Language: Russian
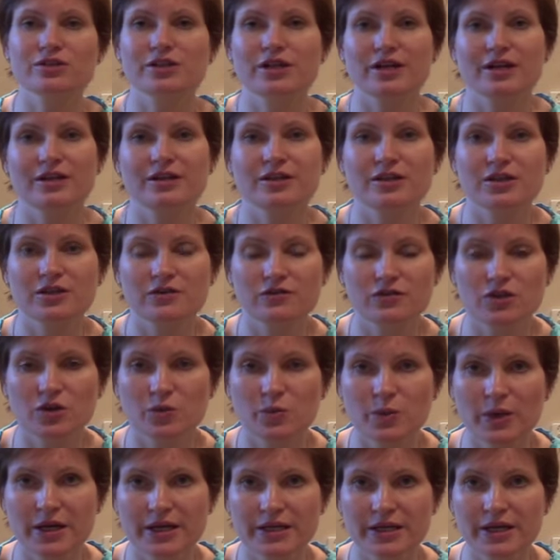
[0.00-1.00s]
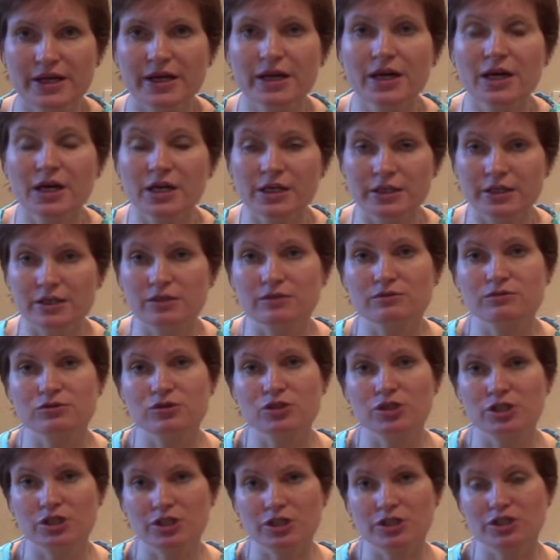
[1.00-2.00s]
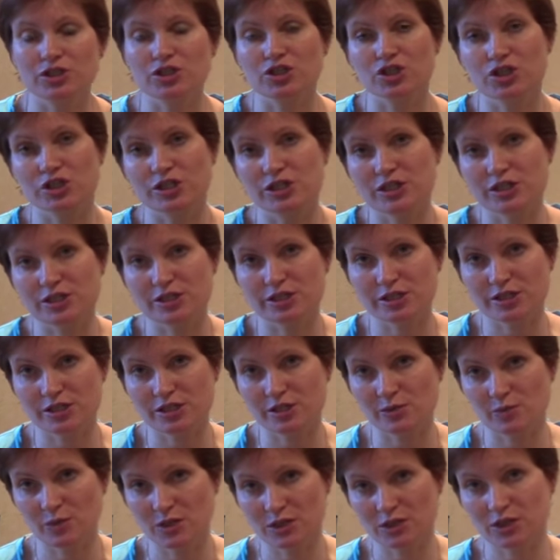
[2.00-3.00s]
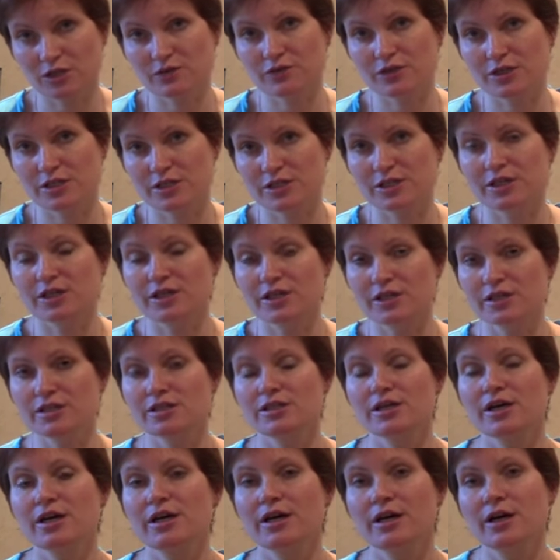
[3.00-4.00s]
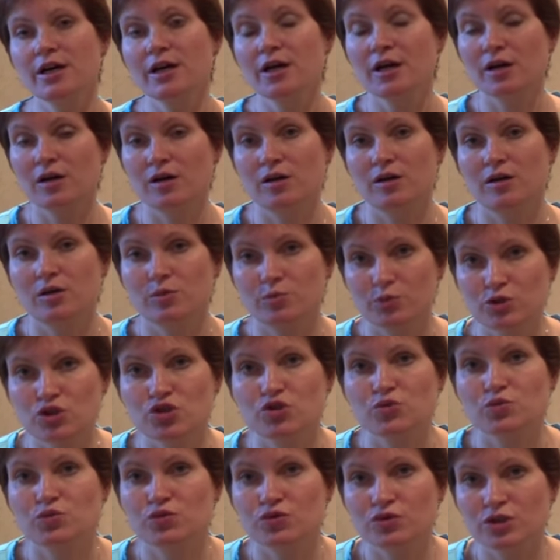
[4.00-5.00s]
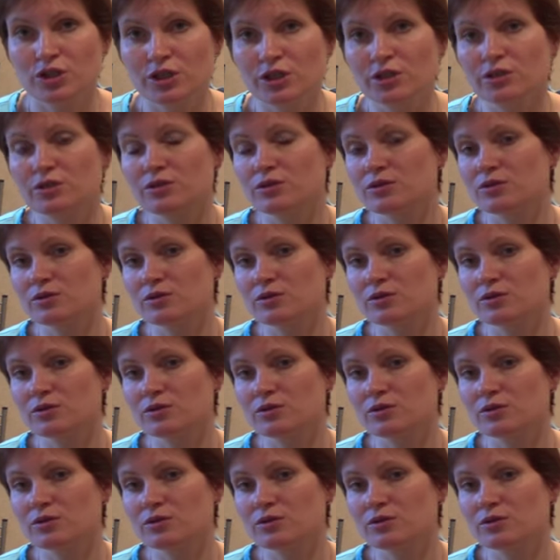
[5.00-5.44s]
уделяли ей внимание. Так вот, до 6 сантиметров раскрытия, а, почему нет?